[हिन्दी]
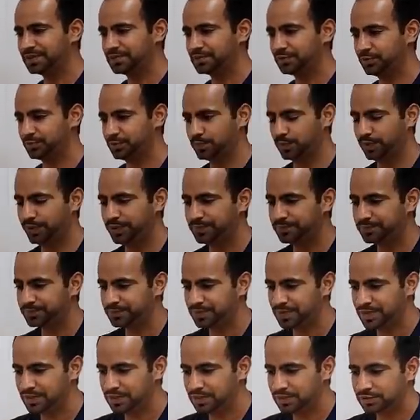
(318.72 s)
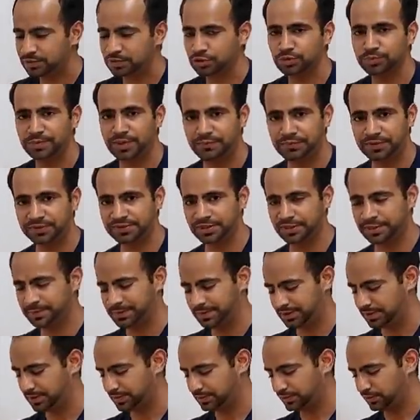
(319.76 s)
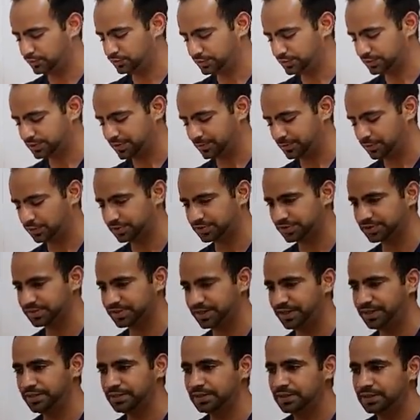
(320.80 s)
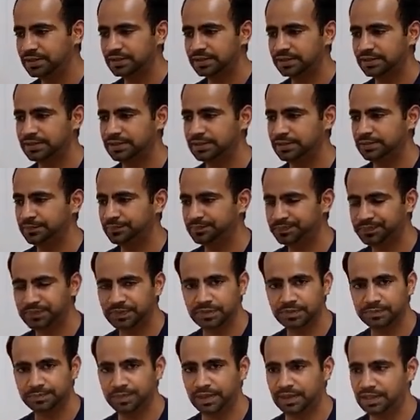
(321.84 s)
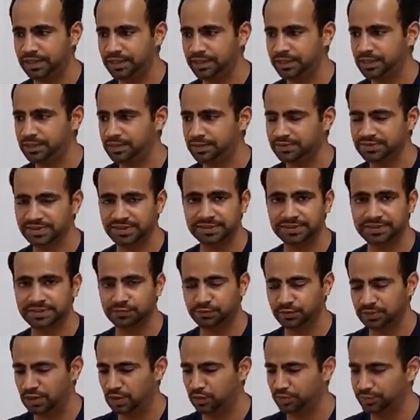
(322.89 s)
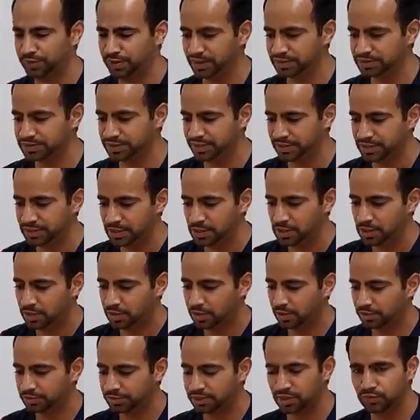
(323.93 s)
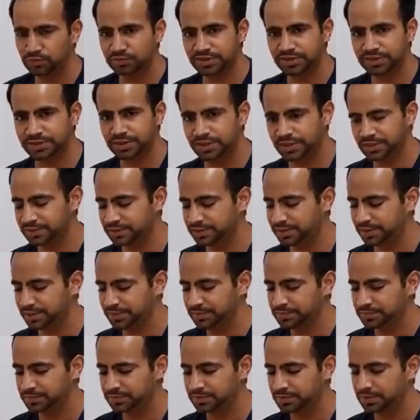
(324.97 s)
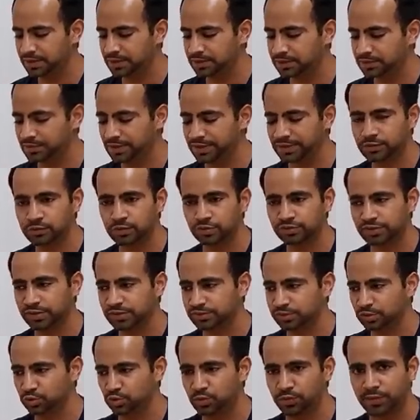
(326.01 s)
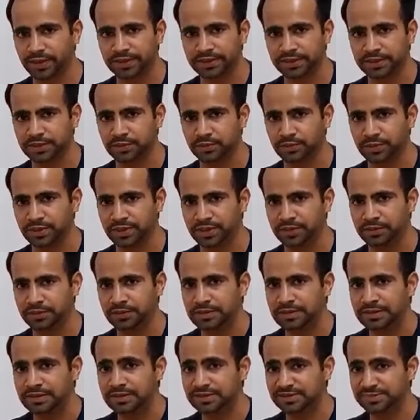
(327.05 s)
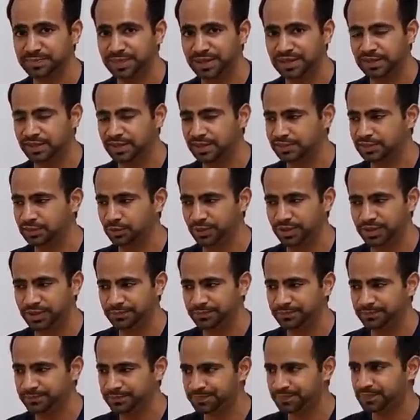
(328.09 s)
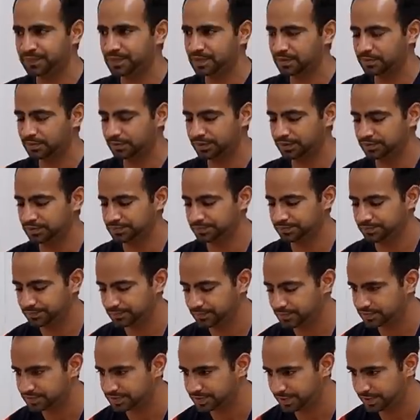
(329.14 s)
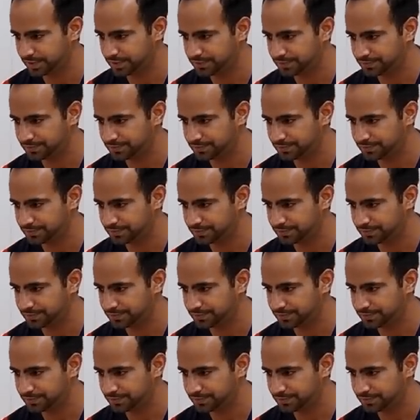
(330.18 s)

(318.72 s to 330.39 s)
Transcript: गुड बॉय तो मैं फिर से रिपीट करता हूँ इसका प्रोसेस क्या है कि पहले सिट से वो डाउन में आ जाए और डाउन से धीरे धीरे ट्रीट को से सुंघवाते हुए स्मेल कराते हुए ओके स्टे